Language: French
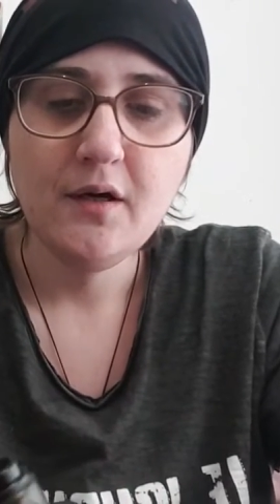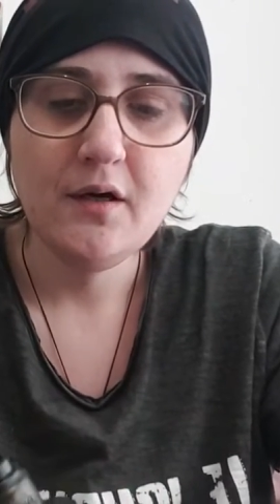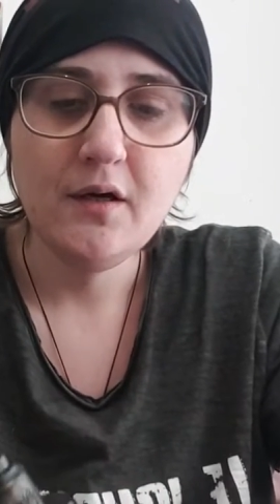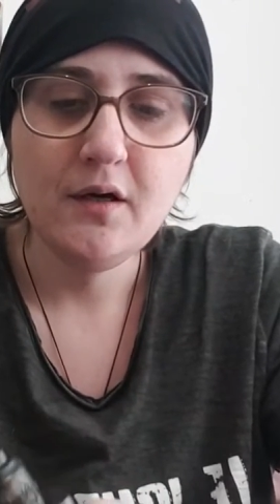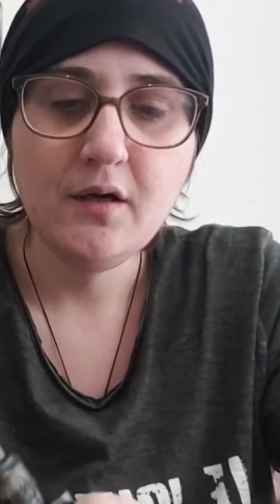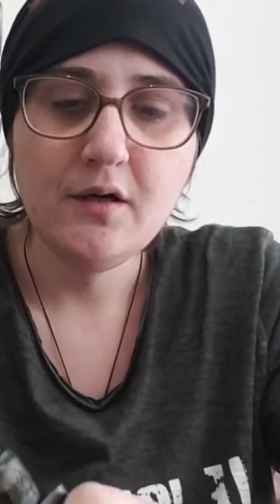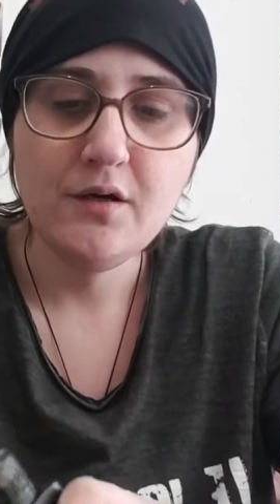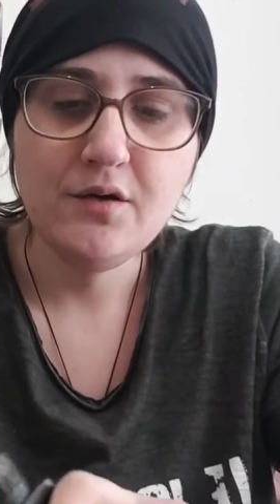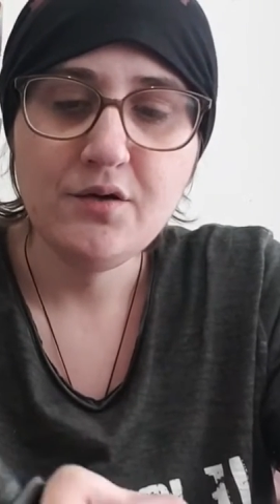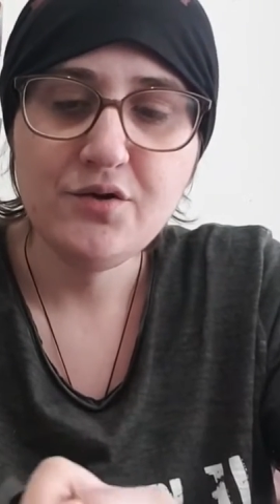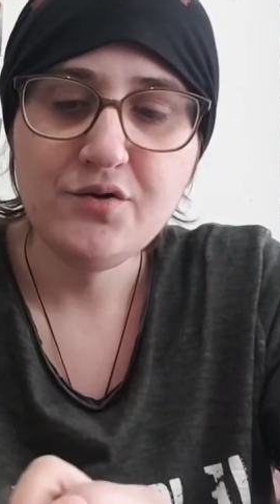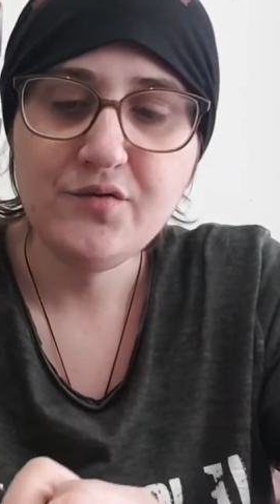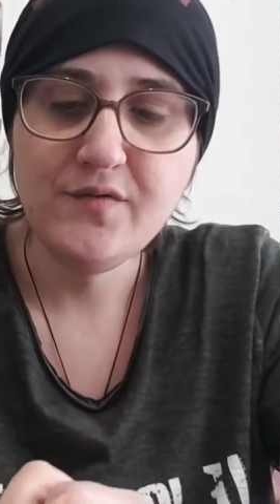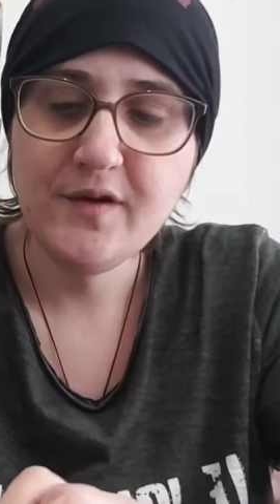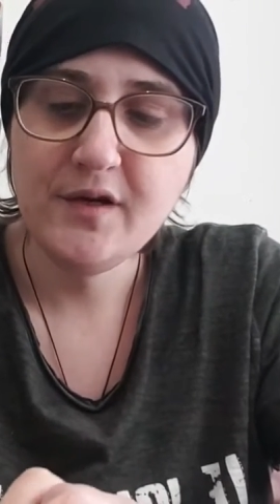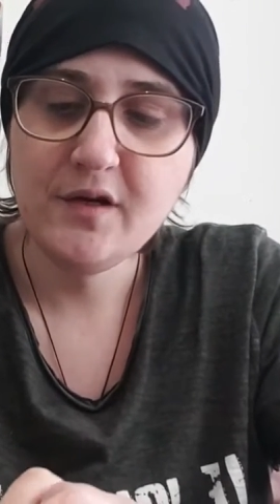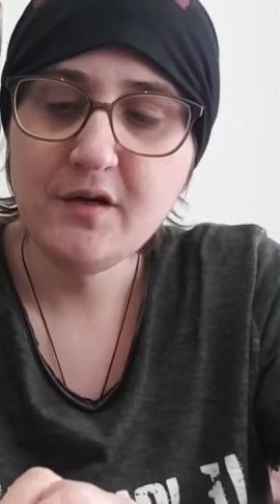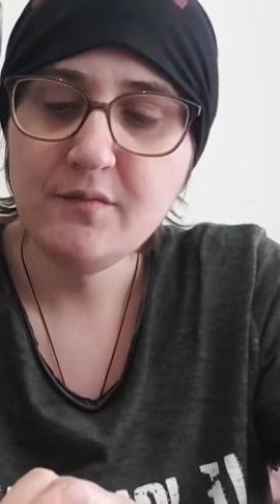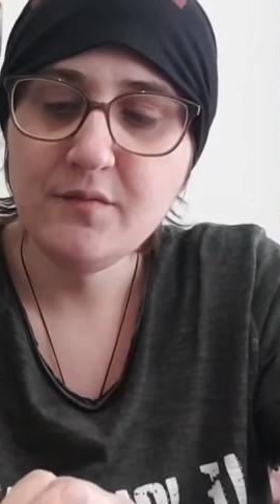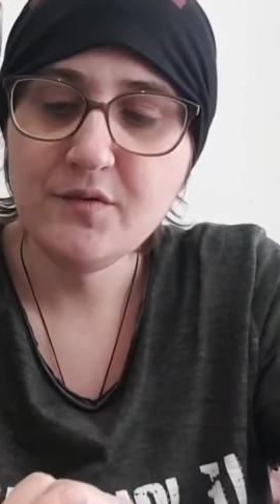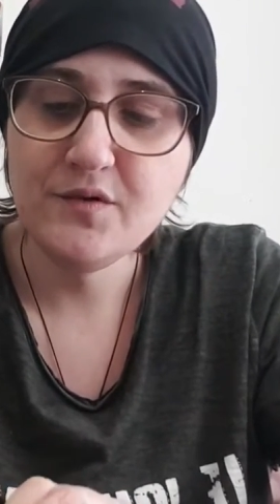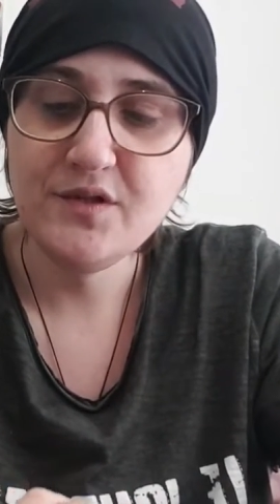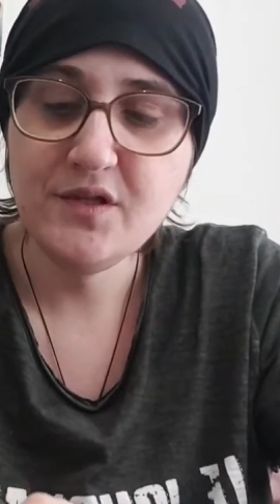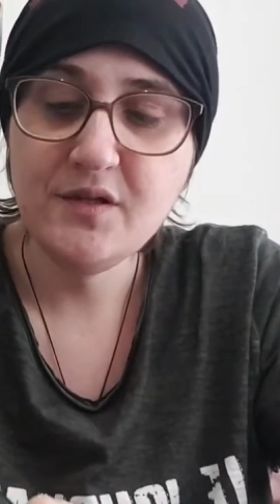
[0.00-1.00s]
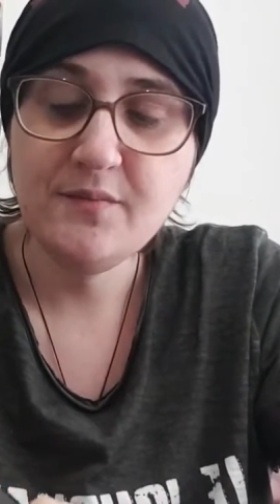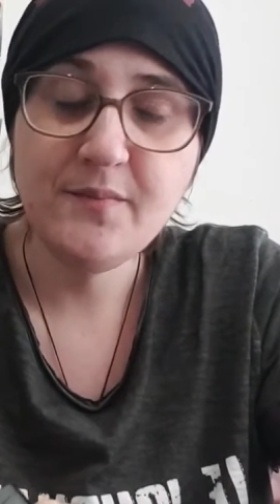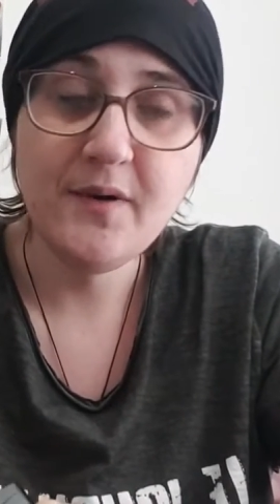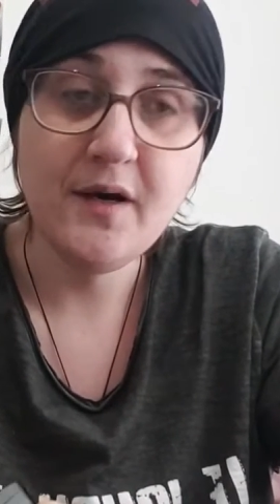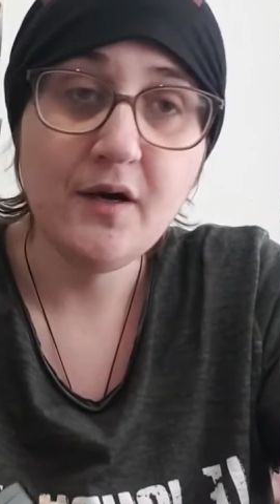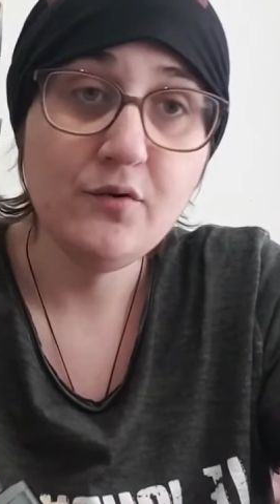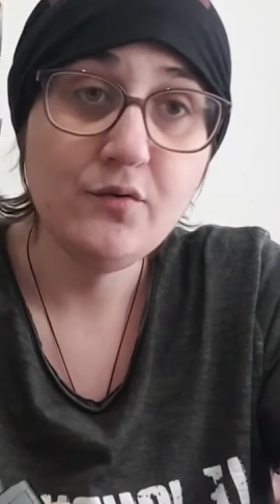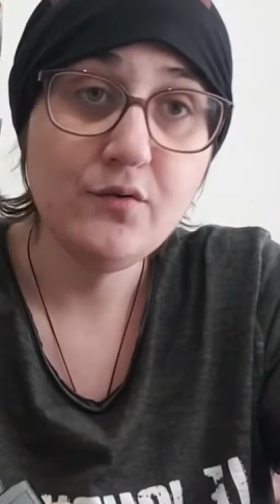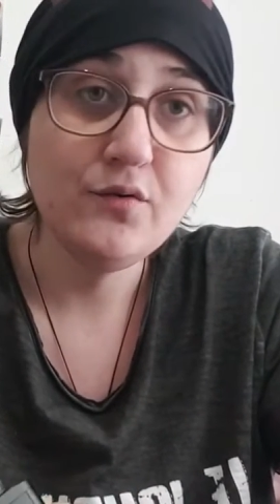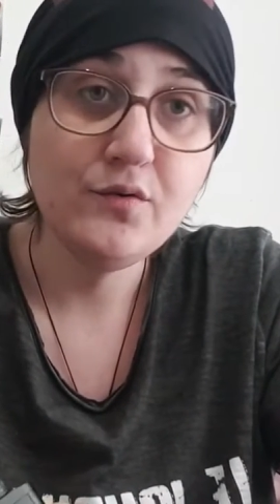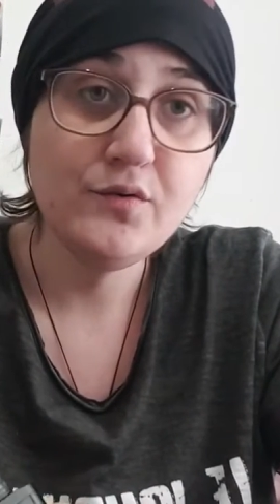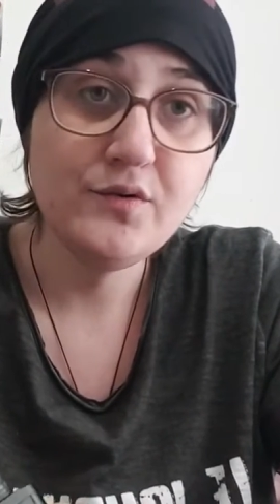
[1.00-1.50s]
je vais commencer
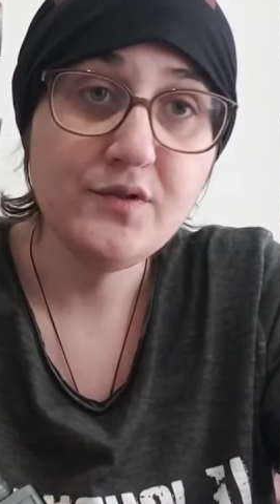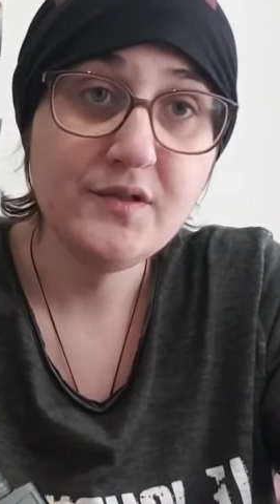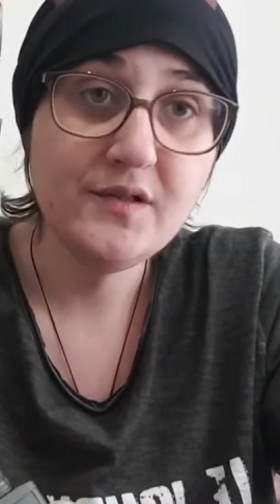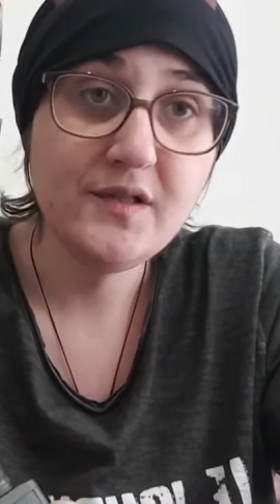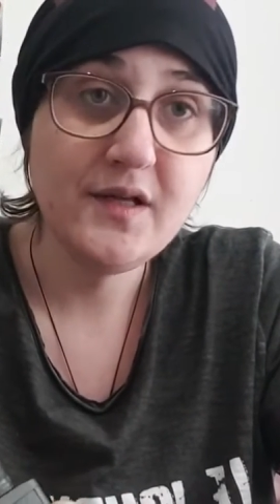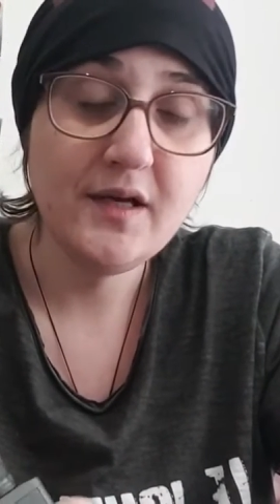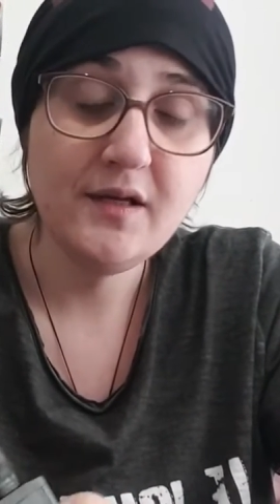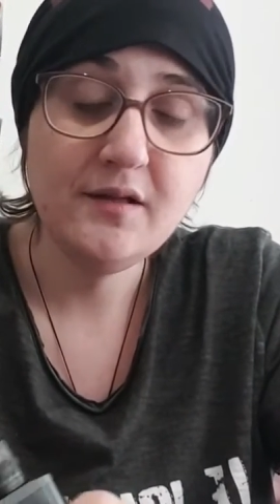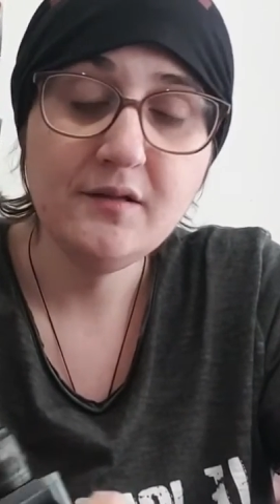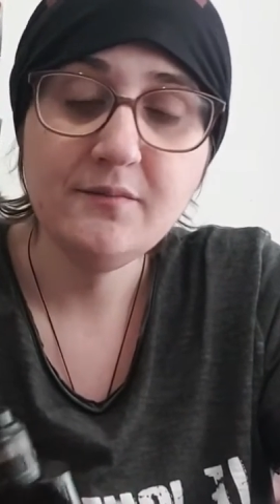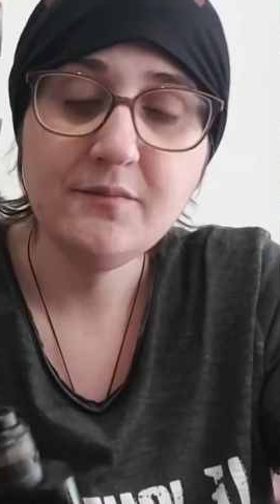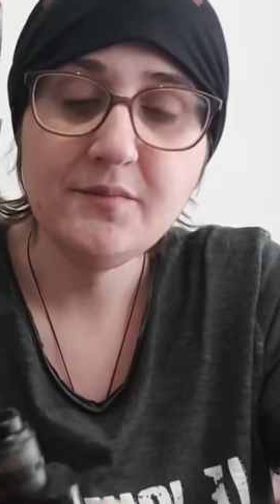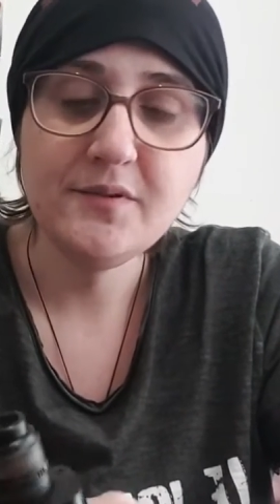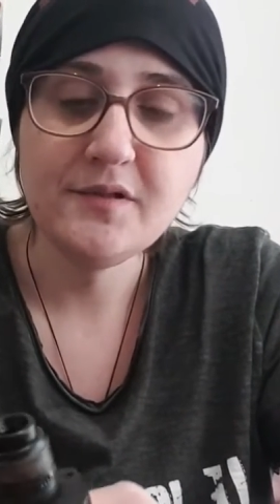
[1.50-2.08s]
par le design,